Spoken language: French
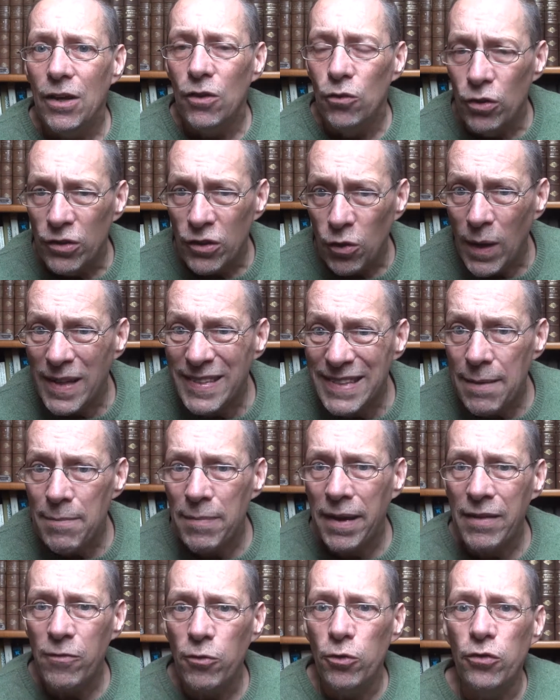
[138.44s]
Le troisième
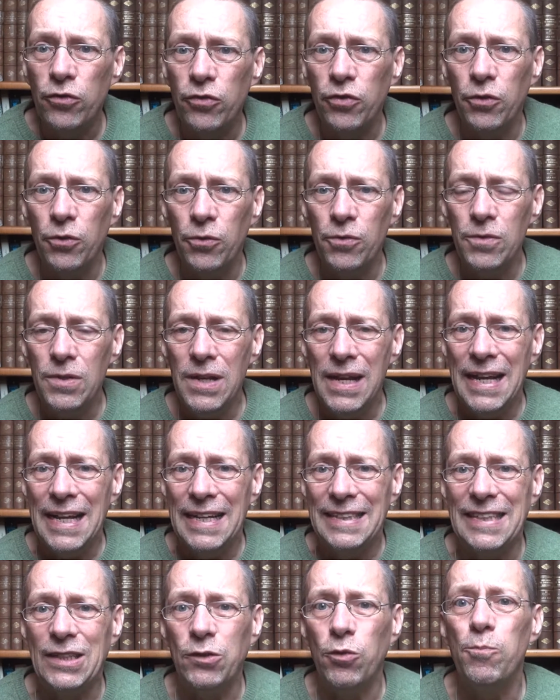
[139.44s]
révolution,
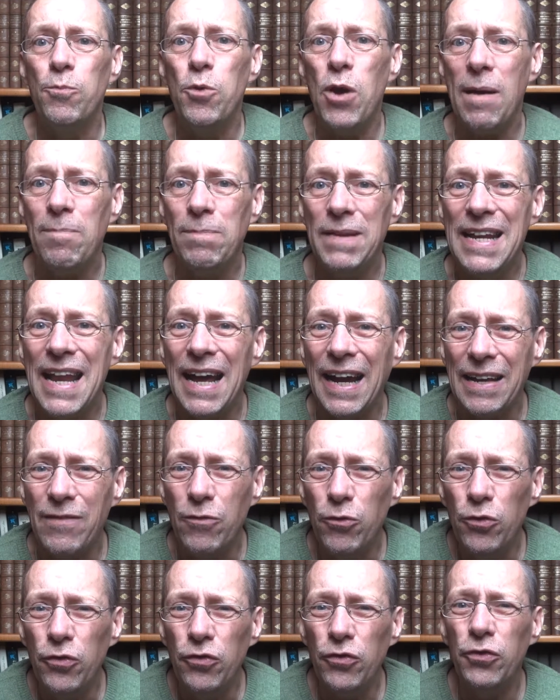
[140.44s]
c'est ce qu'on peut appeler la
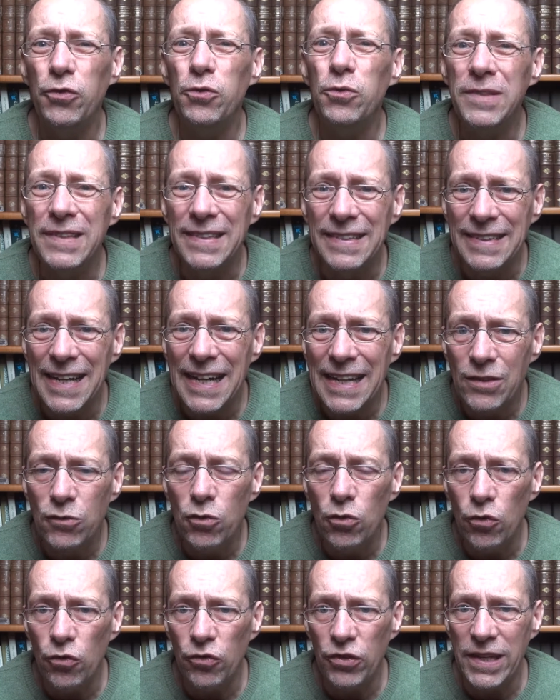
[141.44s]
révolution
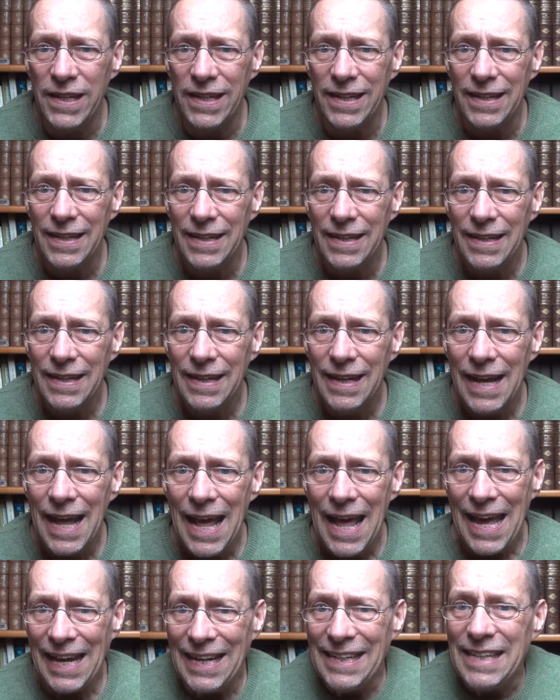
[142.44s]
technologique.
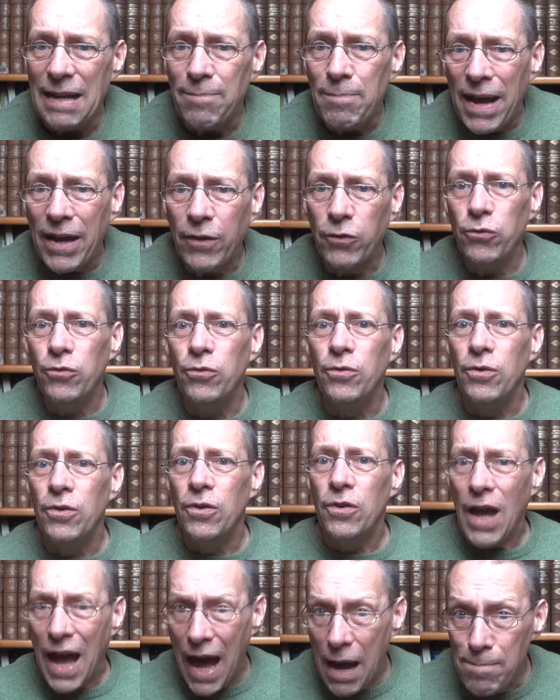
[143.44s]
Elle est apparue
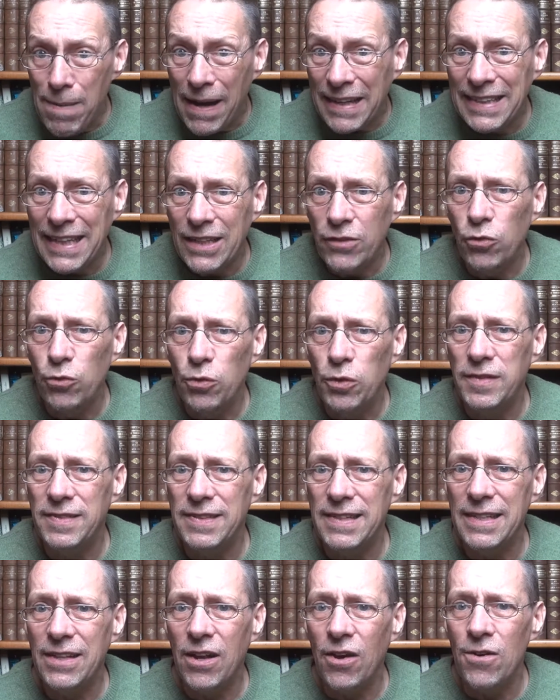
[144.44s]
à partir de
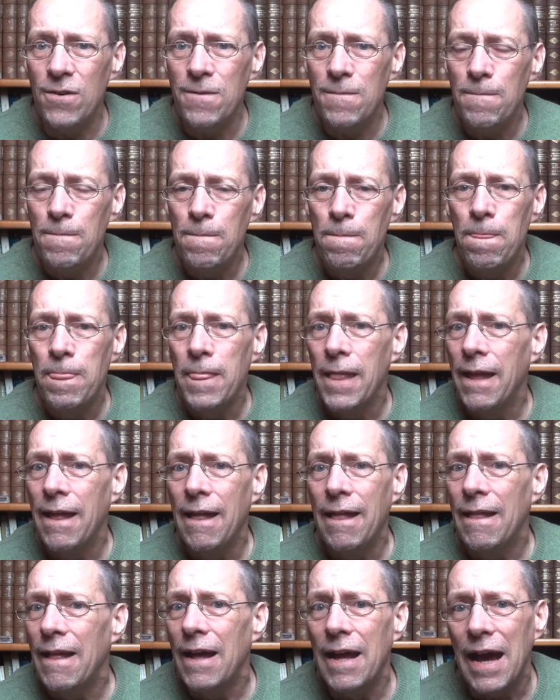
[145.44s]
l'Occident
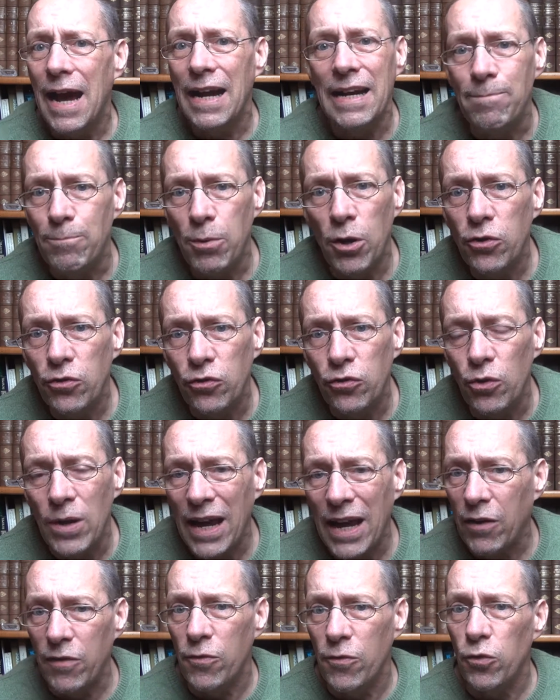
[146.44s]
à l'époque de la
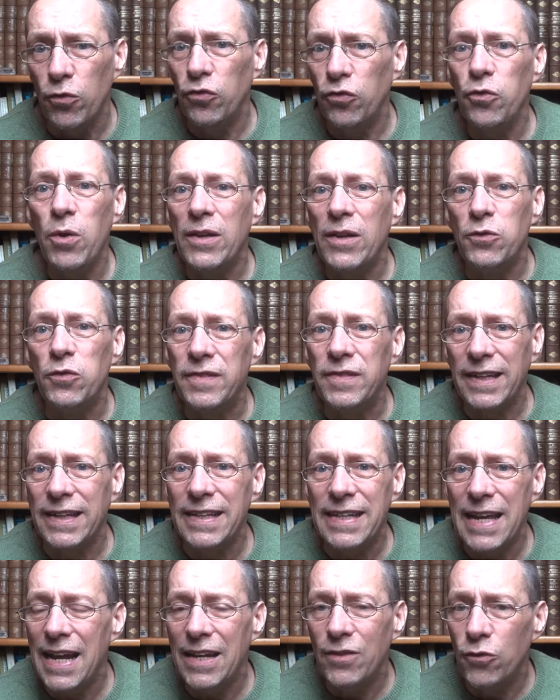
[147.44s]
révolution
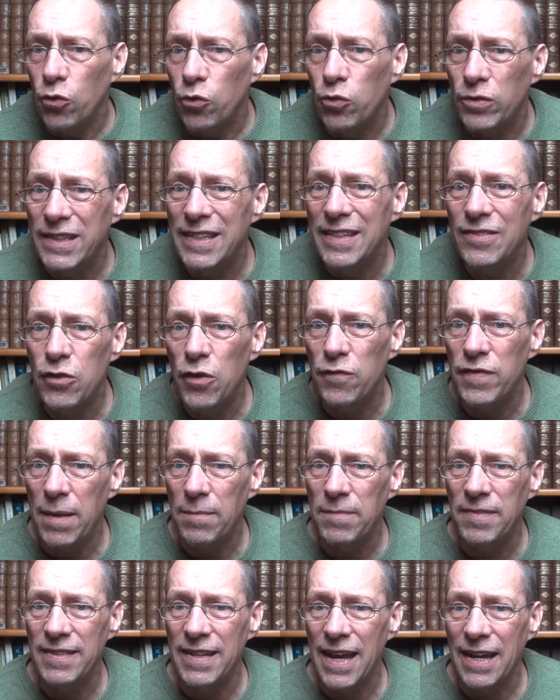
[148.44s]
industrielle, donc au 19e
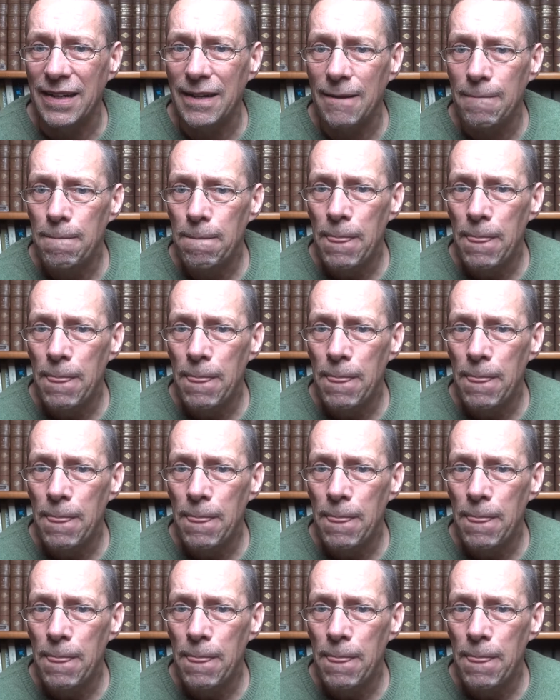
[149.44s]
siècle.